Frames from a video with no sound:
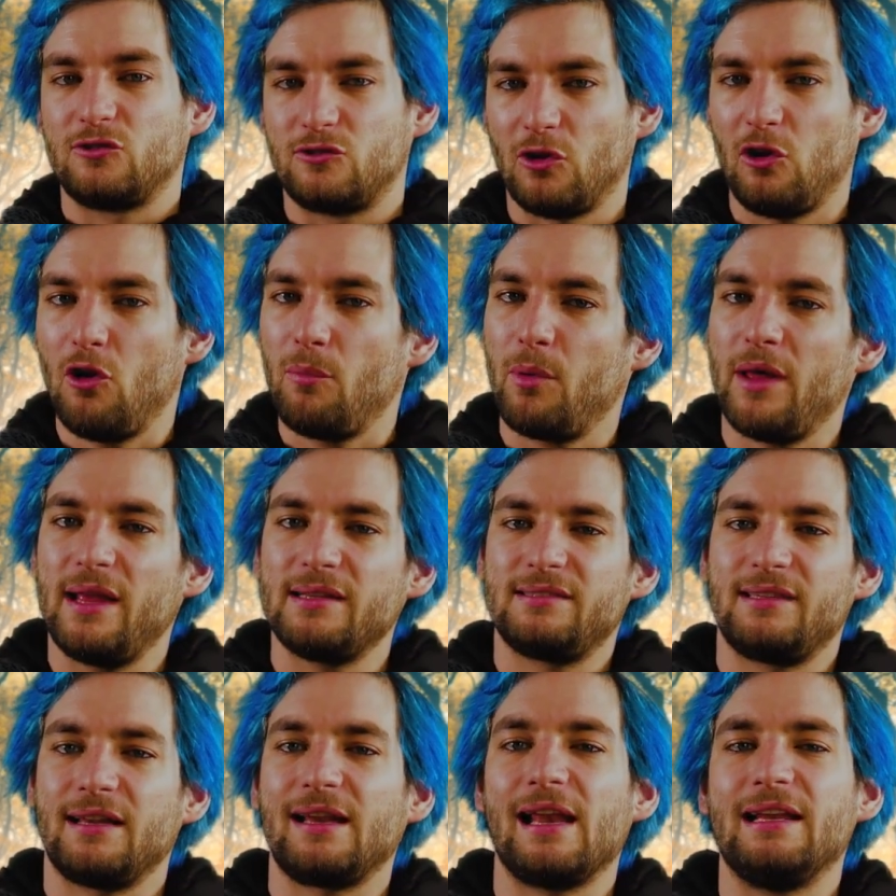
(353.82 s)
solo pueden
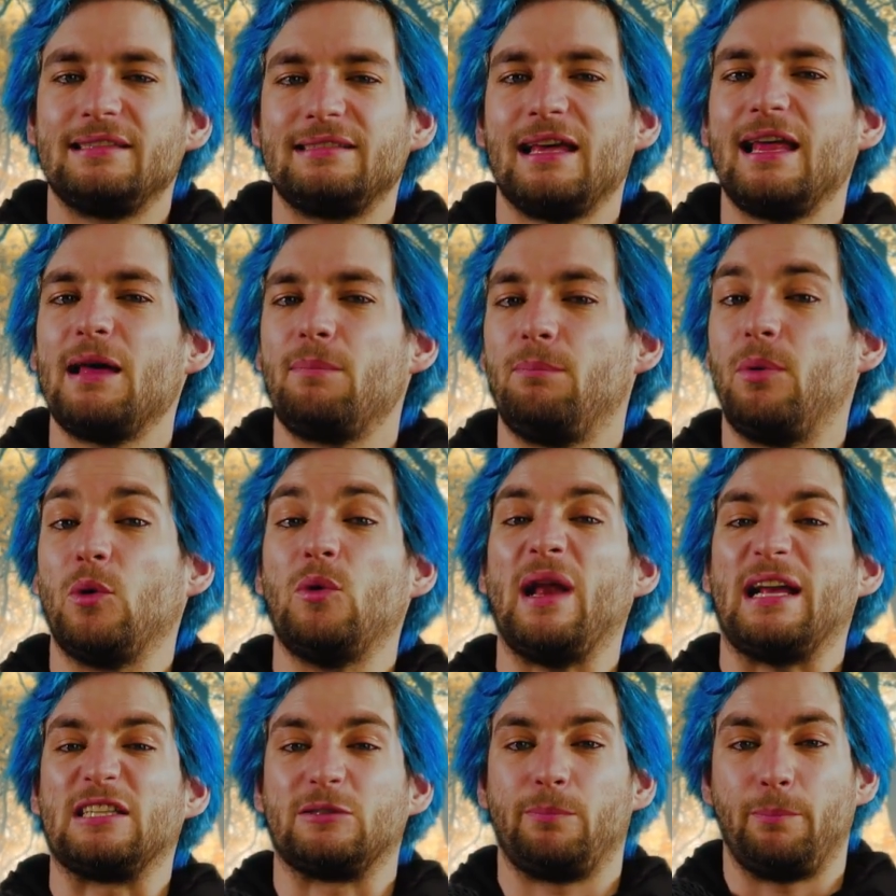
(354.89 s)
ser realizadas por un
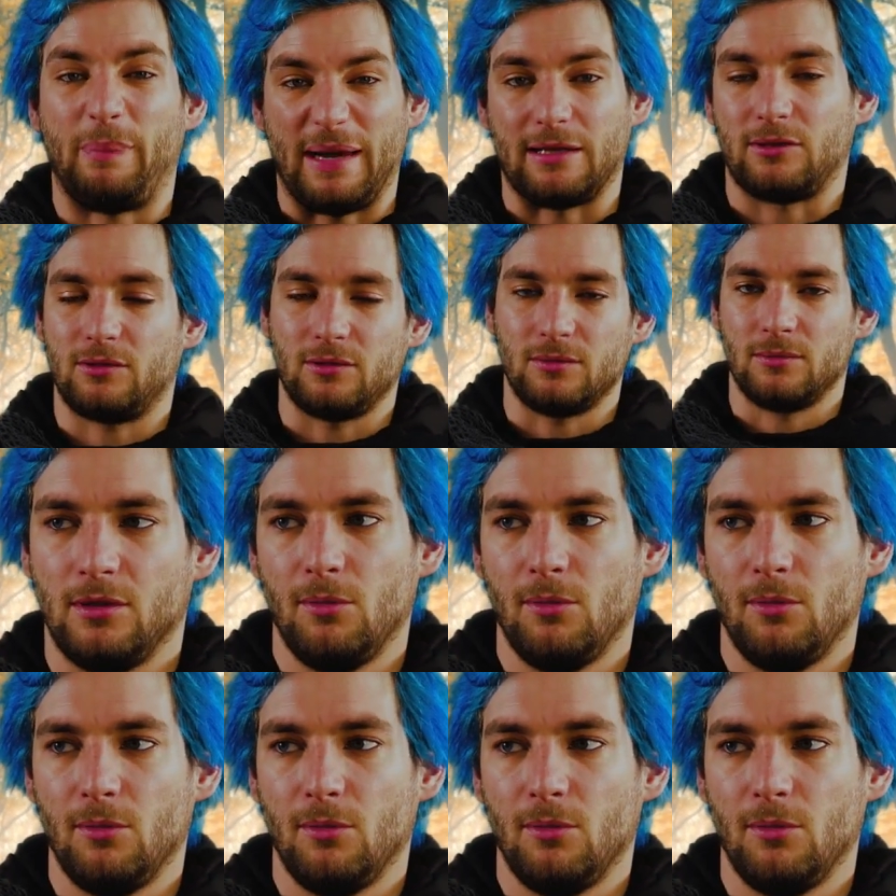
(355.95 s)
experto,